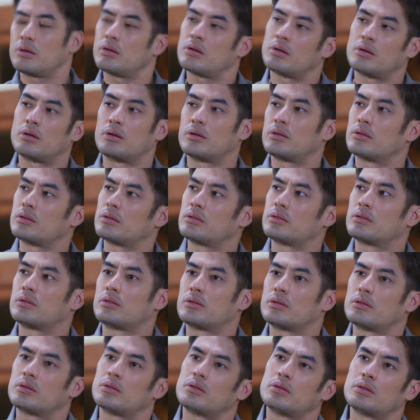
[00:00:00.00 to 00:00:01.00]
ก็
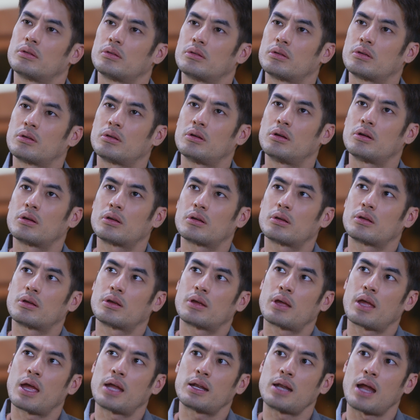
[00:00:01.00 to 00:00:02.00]
ก็
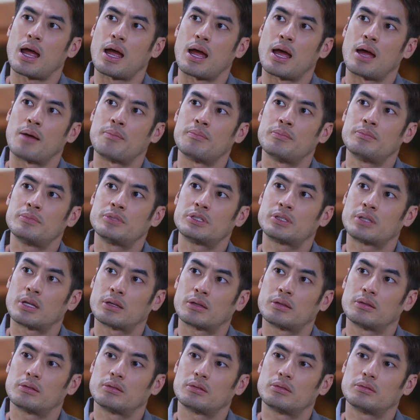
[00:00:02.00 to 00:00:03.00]
แค่ถาม
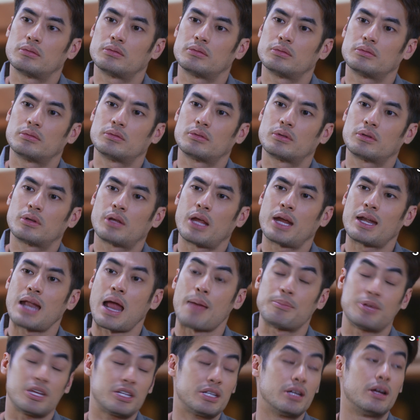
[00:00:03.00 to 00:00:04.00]

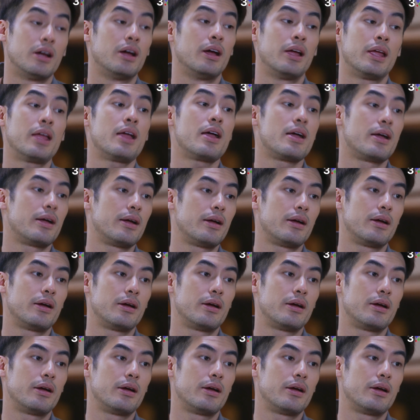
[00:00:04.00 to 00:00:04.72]
แค่ถามเฉยๆอ่ะ